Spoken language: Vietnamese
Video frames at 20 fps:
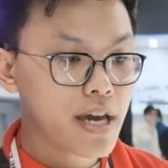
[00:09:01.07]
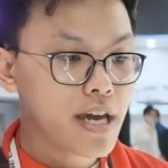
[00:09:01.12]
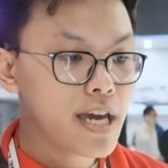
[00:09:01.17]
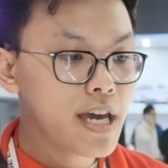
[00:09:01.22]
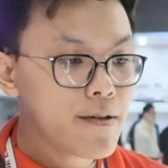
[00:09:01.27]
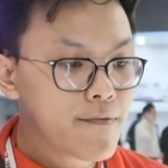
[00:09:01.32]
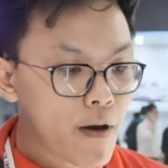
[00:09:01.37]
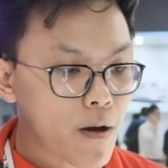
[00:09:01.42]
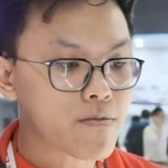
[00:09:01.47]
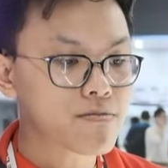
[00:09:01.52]

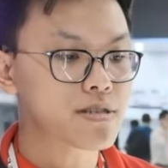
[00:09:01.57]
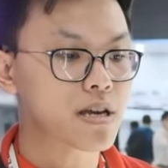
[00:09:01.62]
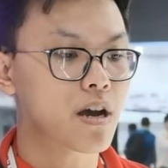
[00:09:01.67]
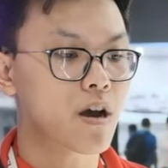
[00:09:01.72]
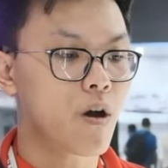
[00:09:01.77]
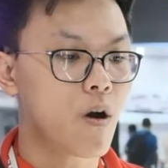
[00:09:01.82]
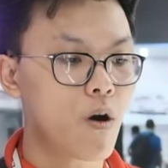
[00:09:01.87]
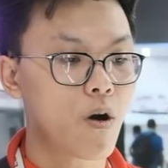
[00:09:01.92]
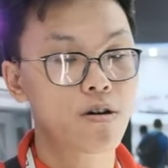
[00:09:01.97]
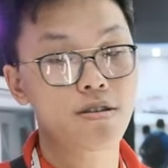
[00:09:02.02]
Hy vọng rằng
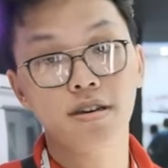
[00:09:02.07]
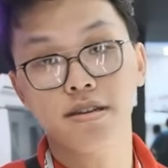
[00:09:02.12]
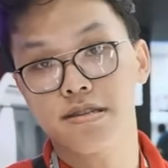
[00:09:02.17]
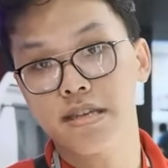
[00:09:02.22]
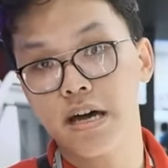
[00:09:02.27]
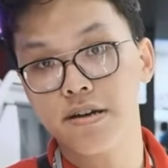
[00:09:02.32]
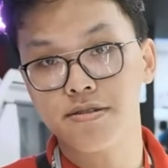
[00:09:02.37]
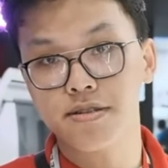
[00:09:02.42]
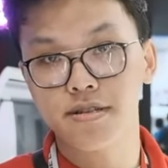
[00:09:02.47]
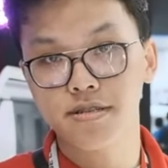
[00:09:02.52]
họ có thể
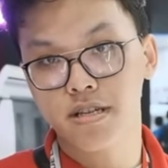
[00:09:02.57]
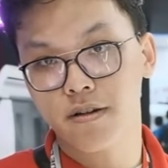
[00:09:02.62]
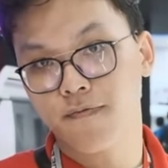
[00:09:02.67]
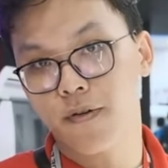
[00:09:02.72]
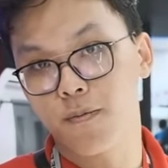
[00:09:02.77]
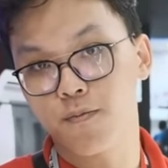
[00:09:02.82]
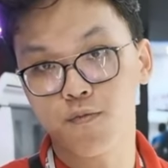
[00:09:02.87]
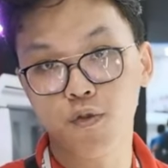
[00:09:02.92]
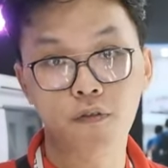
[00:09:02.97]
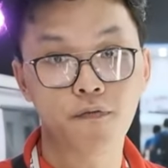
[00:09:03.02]
tạo ra những sản
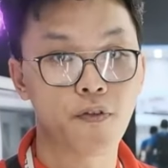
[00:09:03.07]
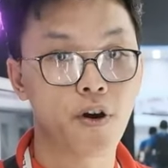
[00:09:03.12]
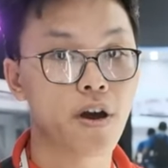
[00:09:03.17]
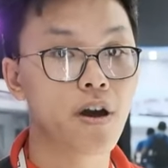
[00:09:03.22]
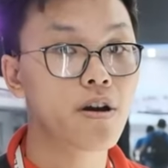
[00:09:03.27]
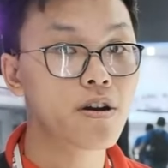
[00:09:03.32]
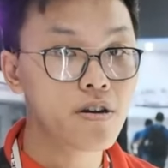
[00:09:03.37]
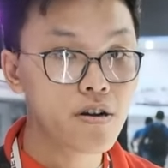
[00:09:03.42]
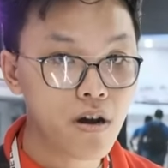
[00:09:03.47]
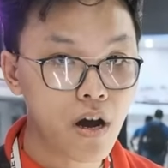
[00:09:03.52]
phẩm tuyệt vời
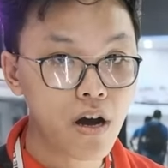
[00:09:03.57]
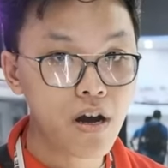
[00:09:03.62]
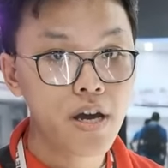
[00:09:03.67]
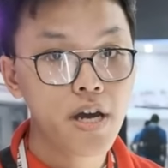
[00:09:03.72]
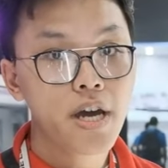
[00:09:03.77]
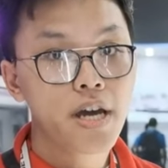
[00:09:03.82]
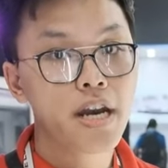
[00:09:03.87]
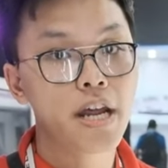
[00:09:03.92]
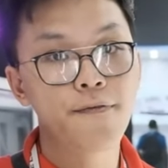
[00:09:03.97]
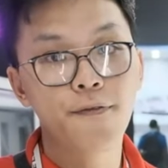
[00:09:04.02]
hơn nữa
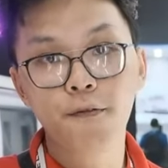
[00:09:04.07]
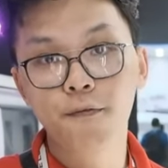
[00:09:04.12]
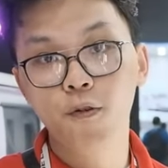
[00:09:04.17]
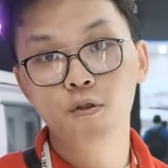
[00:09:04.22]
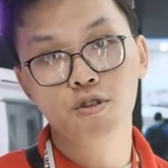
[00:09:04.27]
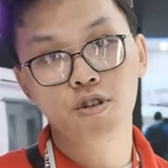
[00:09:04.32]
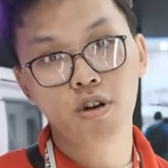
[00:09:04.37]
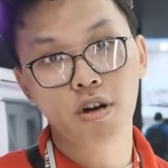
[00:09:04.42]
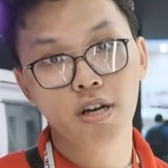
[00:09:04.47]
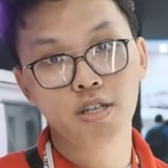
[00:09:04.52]
để phục vụ
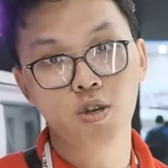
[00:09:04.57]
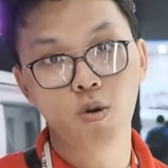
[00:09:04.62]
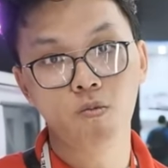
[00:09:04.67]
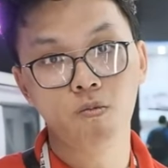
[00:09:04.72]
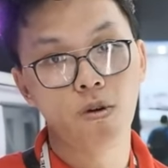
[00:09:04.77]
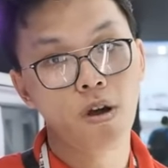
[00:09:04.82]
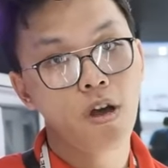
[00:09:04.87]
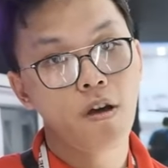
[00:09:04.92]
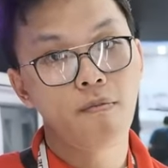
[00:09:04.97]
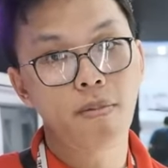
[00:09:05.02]
cho người
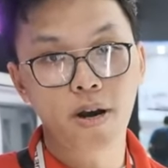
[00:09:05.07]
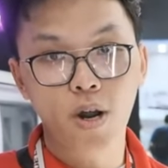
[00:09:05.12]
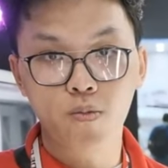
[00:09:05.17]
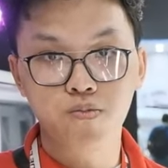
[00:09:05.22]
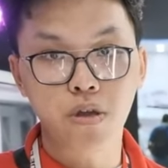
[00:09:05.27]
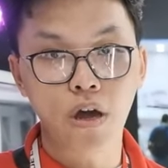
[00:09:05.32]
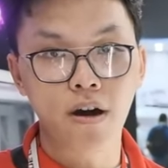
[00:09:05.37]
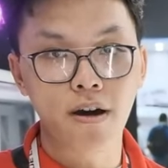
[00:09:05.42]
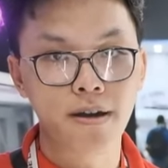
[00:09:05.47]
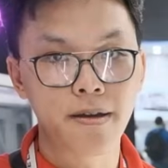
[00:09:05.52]
dùng, mà
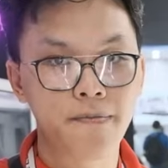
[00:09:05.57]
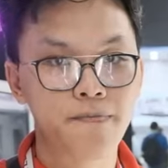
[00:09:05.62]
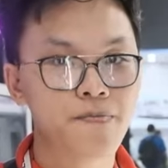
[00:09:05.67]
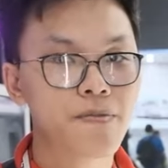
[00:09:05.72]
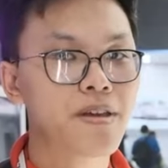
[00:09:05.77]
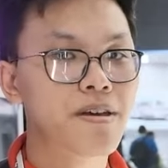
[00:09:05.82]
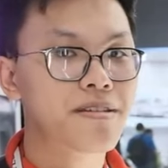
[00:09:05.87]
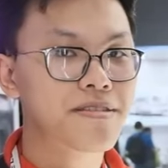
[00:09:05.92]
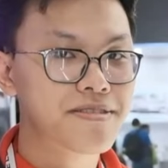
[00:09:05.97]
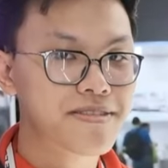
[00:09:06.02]
đồng thời
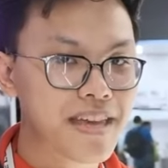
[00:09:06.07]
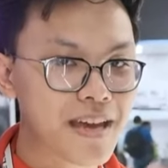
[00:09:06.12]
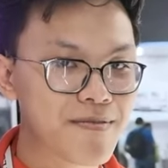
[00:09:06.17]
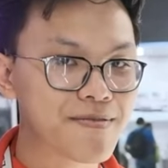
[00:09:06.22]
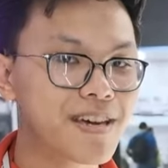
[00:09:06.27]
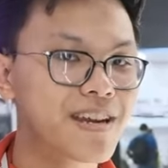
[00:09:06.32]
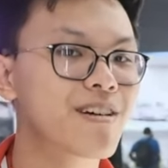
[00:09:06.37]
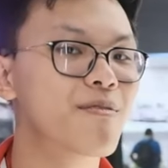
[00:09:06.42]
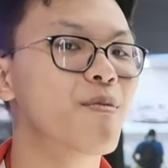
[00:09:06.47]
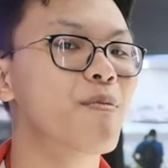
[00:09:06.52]
tìm
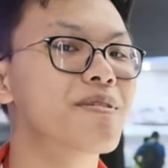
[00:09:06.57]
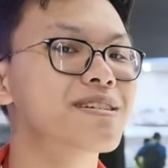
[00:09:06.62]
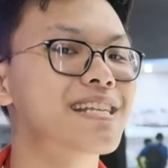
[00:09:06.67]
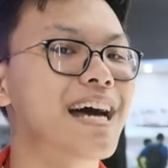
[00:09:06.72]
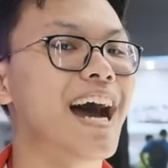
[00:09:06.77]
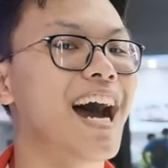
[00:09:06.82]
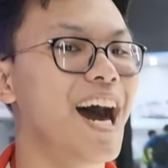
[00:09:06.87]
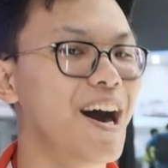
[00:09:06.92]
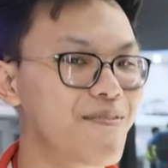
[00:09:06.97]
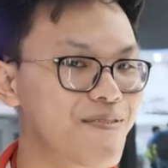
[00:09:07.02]
ra được một mức
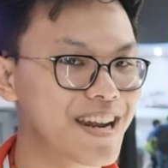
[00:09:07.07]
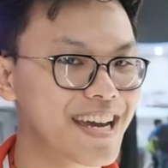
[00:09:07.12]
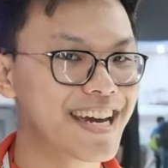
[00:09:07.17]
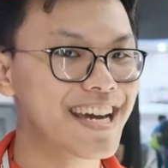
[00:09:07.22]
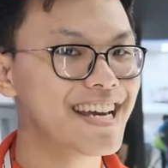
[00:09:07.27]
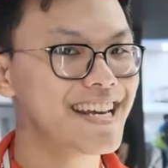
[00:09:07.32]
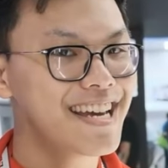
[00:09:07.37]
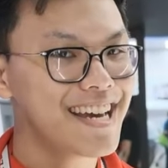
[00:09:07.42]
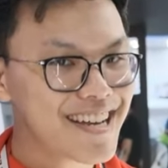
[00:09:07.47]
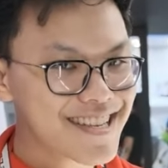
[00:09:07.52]
giá hợp
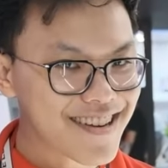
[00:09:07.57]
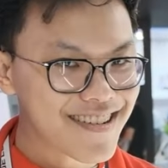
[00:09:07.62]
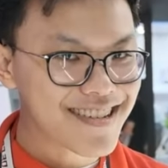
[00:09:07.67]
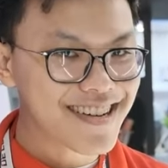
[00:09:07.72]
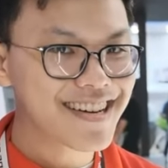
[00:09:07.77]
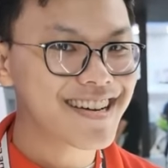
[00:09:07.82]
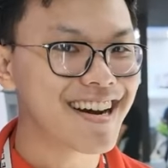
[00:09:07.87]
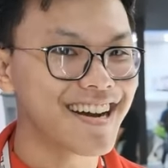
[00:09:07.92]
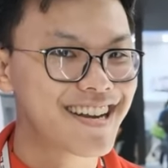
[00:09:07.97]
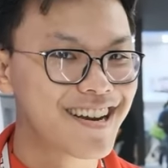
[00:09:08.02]
lý cho
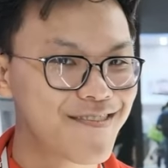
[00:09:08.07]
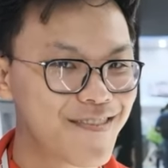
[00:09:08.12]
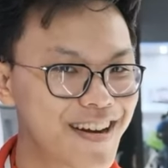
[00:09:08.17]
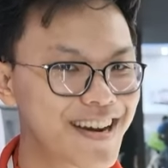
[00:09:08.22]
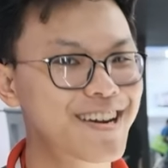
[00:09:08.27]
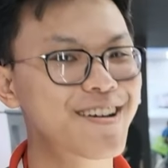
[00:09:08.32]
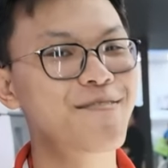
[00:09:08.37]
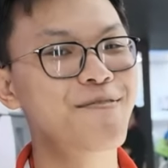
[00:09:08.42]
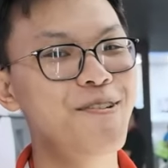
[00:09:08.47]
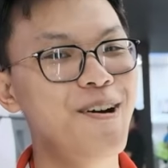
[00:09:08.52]
những người như
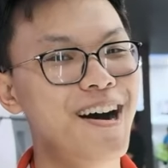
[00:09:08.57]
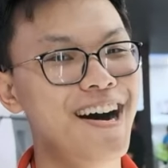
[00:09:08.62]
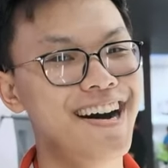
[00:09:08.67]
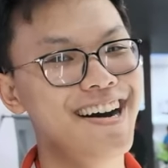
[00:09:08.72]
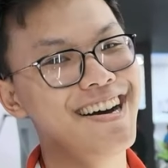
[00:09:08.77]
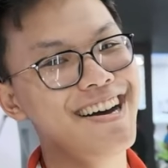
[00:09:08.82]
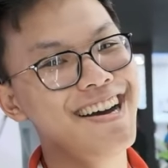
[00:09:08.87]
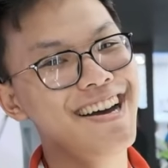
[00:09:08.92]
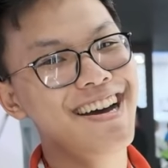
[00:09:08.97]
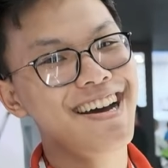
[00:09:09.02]
mình cũng mua.
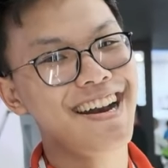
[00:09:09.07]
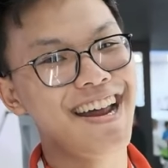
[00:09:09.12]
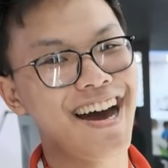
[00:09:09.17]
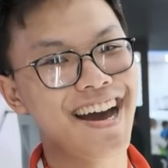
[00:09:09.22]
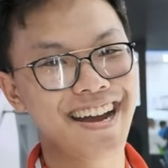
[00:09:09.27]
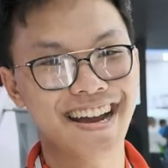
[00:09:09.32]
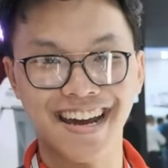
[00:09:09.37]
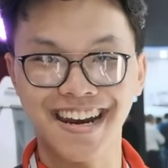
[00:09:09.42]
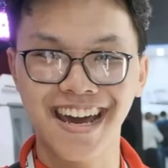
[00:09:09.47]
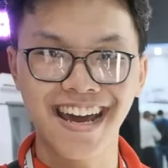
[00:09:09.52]

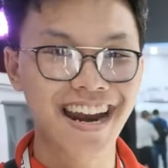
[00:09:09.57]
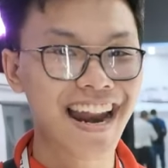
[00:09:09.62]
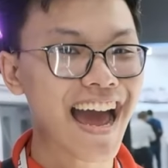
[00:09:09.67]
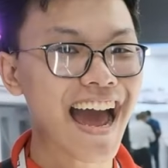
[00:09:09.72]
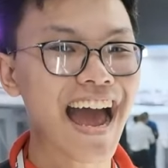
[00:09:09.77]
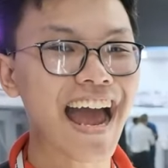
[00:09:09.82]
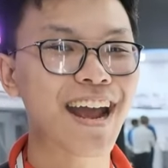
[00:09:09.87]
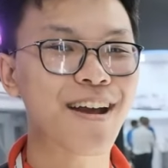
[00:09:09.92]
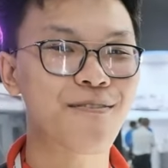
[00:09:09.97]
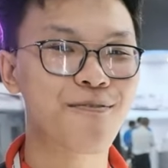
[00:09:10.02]
Đấy, cái đấy là
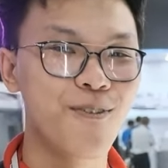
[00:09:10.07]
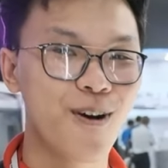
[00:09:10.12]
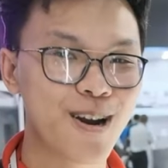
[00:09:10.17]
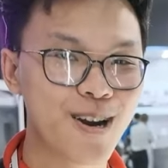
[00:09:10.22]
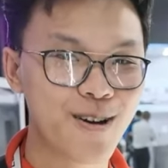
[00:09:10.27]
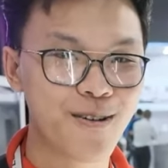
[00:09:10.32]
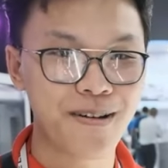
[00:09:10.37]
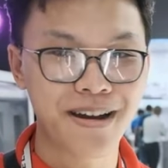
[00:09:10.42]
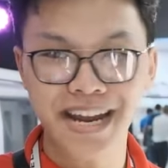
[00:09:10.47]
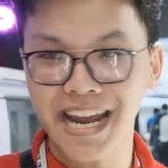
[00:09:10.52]
ai cũng muốn,
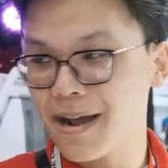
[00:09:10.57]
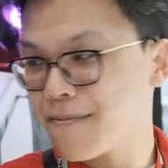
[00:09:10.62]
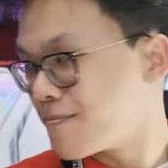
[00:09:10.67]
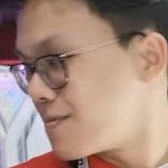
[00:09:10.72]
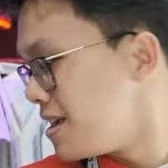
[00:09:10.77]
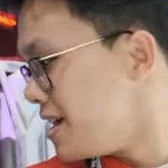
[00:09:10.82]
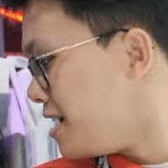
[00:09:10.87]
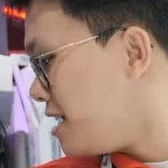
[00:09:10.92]
đúng không anh em?